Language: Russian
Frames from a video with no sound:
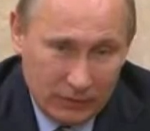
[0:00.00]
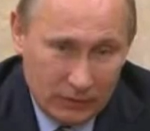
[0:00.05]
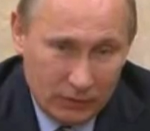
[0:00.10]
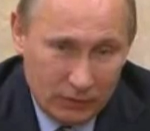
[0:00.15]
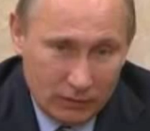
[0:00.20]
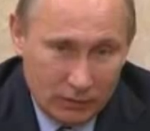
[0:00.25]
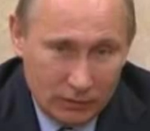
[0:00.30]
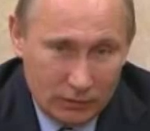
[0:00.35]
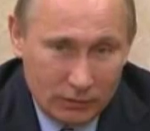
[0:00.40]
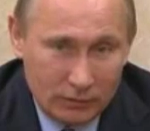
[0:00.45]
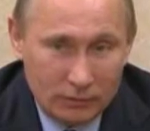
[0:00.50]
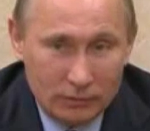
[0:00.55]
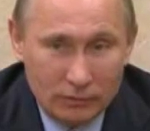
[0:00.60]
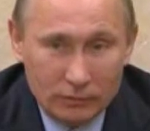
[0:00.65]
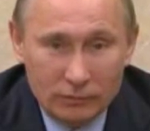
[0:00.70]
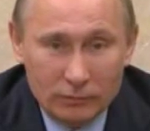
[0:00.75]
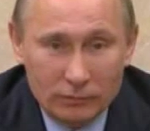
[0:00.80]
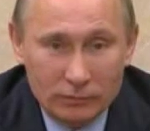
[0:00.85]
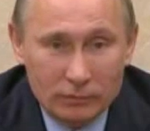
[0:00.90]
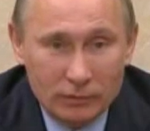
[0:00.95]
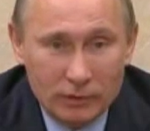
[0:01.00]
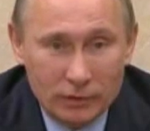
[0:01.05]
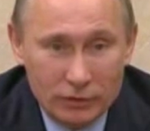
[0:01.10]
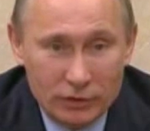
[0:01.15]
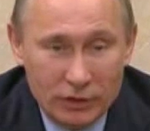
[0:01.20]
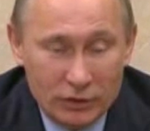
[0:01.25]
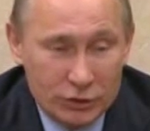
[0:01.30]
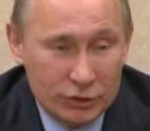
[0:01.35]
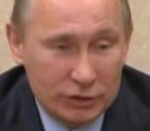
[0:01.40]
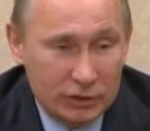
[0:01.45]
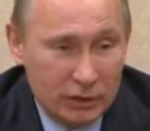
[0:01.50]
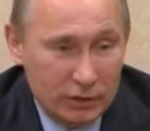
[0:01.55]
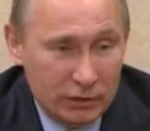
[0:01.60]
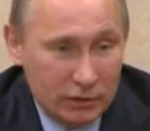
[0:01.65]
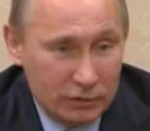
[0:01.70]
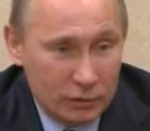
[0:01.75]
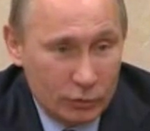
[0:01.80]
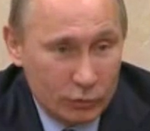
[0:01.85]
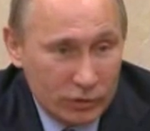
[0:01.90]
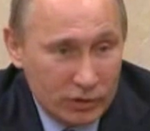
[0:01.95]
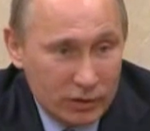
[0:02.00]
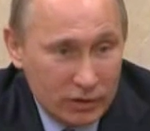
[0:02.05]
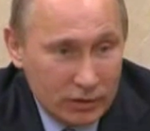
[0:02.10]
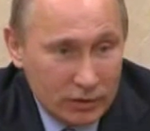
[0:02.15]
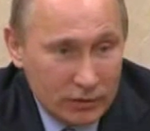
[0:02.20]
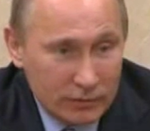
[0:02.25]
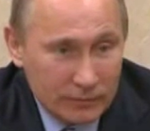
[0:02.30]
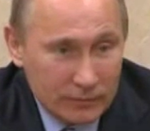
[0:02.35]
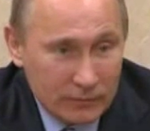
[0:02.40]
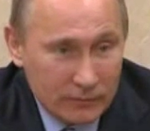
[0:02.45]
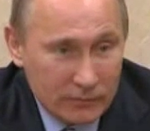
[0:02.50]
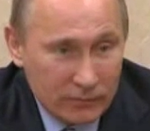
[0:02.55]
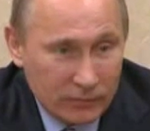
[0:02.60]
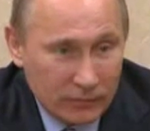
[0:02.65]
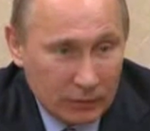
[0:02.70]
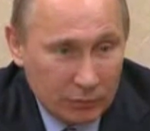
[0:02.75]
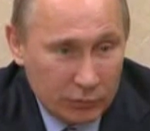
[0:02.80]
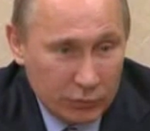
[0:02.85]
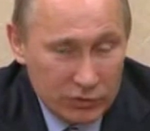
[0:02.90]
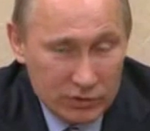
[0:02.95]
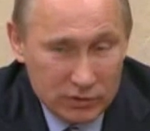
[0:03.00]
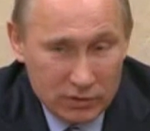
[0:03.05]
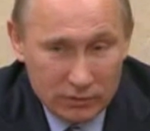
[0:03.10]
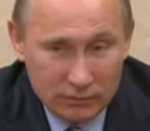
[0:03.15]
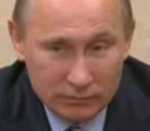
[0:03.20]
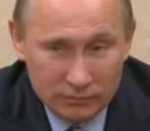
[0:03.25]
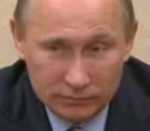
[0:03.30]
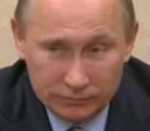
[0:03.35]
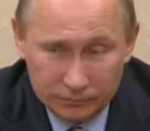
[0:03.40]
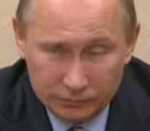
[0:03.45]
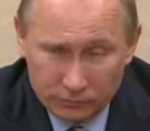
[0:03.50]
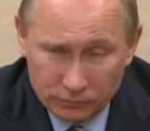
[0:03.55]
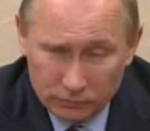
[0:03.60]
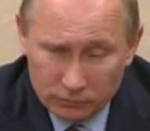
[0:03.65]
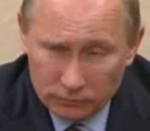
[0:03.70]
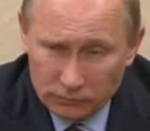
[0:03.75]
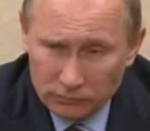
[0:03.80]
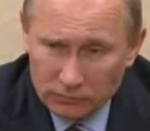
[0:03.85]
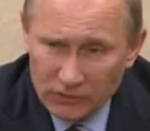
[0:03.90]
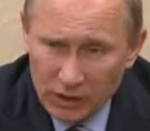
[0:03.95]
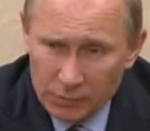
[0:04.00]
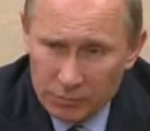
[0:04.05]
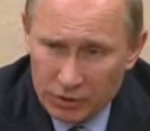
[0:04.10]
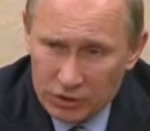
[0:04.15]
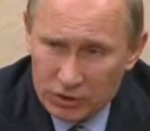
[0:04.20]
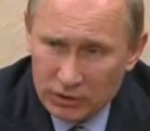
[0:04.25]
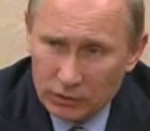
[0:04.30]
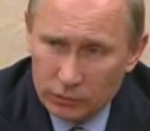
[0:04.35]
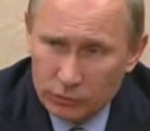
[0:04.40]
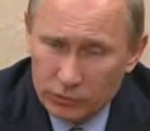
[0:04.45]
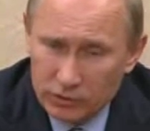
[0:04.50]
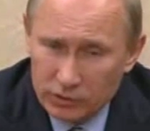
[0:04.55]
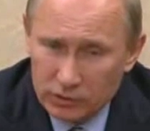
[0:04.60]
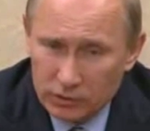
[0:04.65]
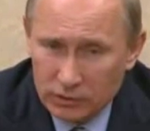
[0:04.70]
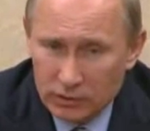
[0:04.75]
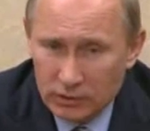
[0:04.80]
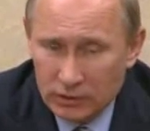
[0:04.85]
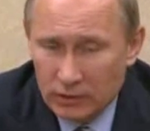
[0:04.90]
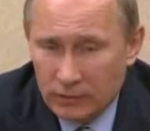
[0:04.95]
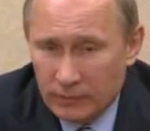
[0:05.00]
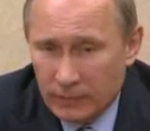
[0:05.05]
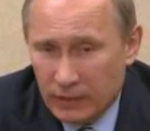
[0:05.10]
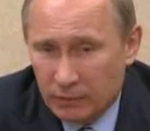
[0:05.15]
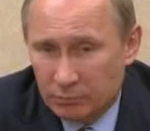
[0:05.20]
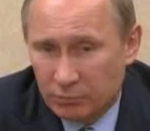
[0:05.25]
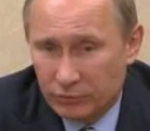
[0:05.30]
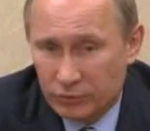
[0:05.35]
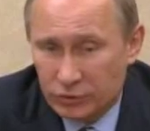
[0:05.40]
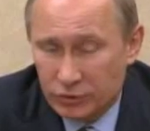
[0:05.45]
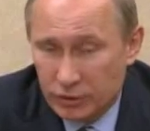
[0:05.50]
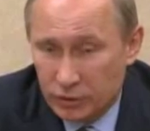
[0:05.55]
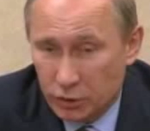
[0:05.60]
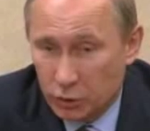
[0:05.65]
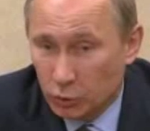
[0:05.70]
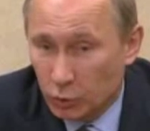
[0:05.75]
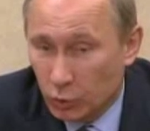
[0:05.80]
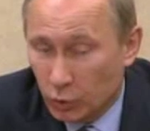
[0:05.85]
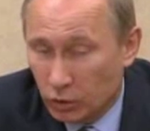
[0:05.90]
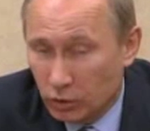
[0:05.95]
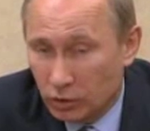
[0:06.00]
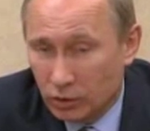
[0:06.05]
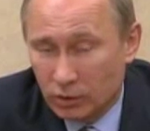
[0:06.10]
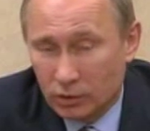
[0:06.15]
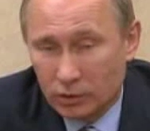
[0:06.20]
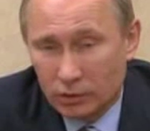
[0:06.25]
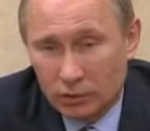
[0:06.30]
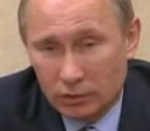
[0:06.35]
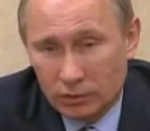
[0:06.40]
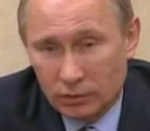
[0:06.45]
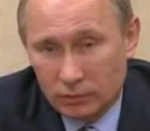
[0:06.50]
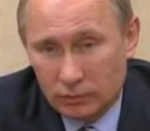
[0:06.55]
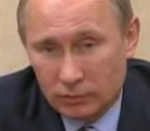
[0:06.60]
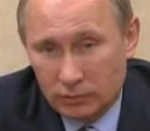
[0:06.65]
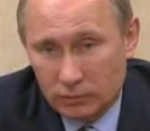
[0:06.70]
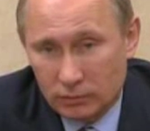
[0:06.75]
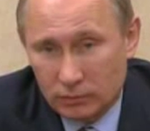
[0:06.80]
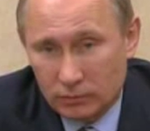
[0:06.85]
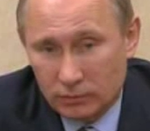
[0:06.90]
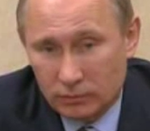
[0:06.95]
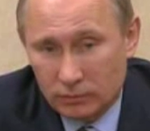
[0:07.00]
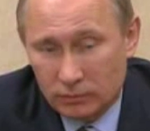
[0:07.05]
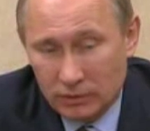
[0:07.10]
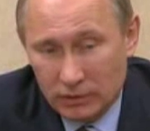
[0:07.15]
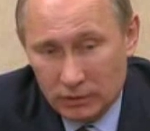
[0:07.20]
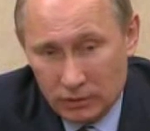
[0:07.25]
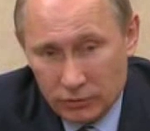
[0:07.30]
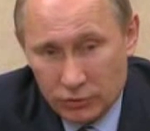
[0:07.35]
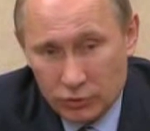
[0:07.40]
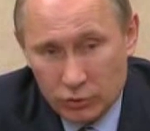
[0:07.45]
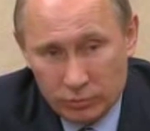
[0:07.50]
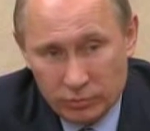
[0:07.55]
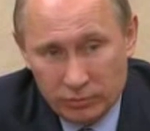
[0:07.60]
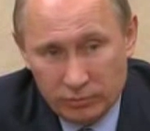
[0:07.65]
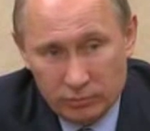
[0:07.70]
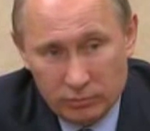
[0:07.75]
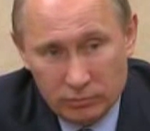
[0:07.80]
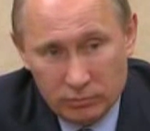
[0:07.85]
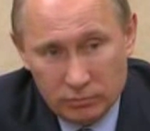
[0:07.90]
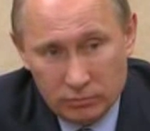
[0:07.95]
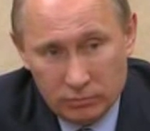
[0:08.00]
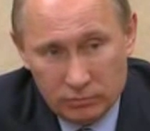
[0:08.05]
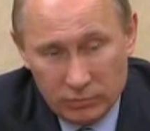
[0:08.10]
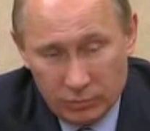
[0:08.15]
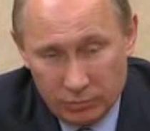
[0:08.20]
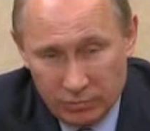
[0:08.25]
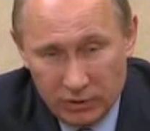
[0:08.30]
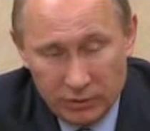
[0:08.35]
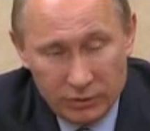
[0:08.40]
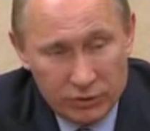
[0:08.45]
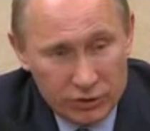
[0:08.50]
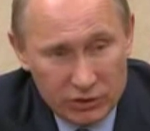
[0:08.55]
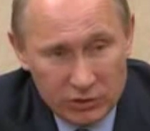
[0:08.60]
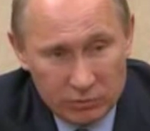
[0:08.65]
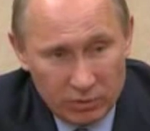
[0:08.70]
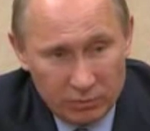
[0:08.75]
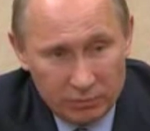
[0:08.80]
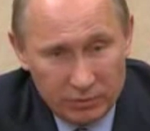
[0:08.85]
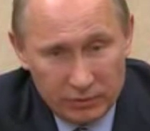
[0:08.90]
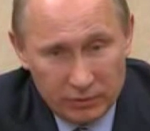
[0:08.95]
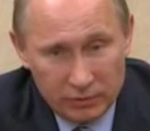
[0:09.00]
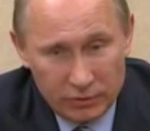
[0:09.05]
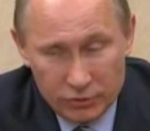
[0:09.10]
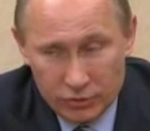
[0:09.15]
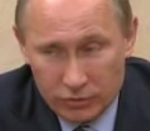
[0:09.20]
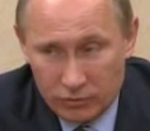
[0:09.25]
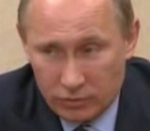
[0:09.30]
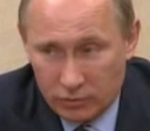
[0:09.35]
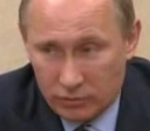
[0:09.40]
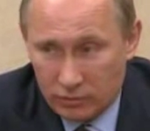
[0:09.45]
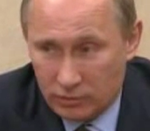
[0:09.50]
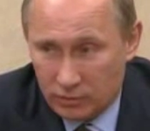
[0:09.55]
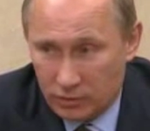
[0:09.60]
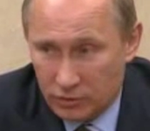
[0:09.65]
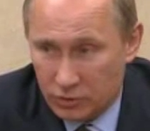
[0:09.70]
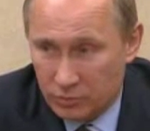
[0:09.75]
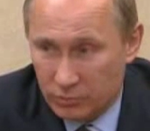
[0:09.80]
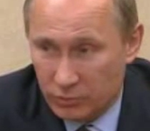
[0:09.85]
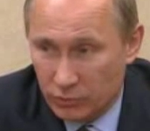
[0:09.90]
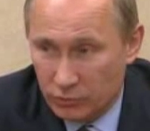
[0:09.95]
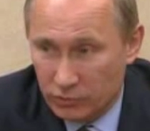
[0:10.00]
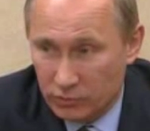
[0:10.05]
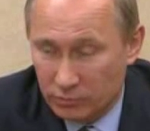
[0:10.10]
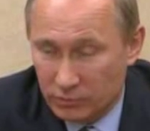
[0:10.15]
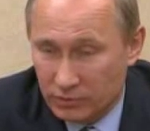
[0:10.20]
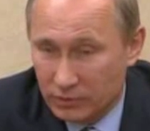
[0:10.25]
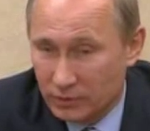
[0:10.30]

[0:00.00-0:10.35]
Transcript: э, ожидания другие после прошлогодних повышений, но Э, надо, чтобы мы были честными по отношению к нашим людям.